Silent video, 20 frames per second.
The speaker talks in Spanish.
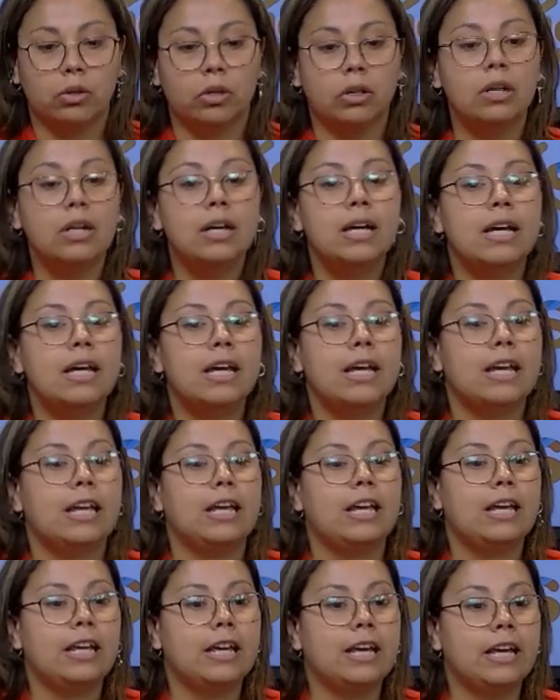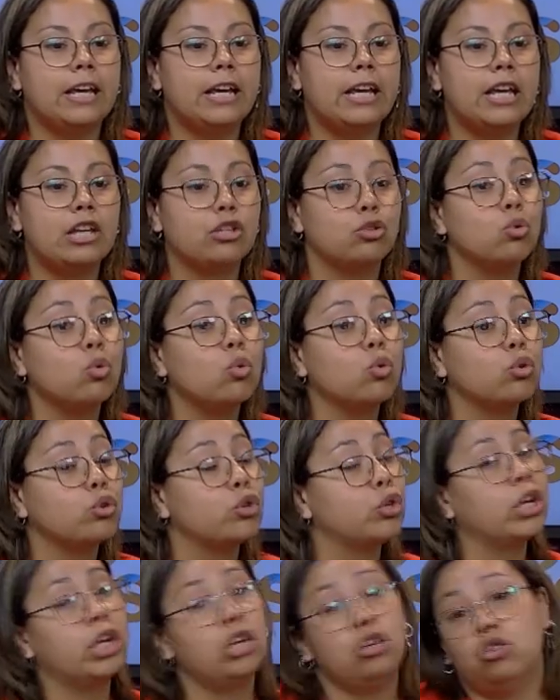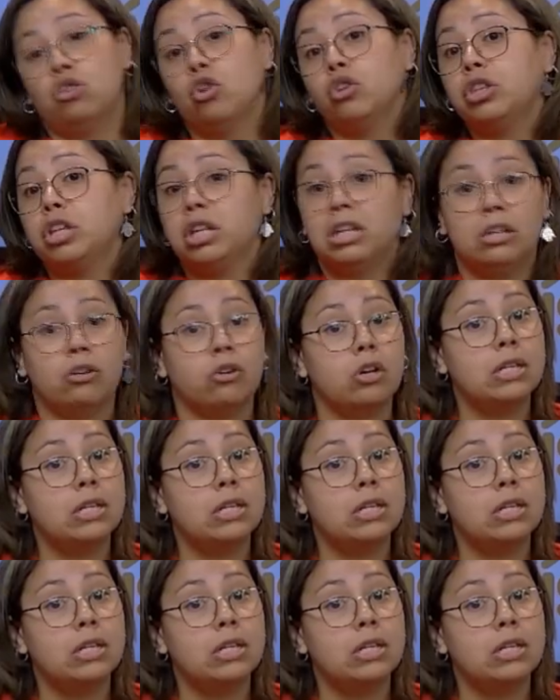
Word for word: ¿no? Eh, es un curso que no,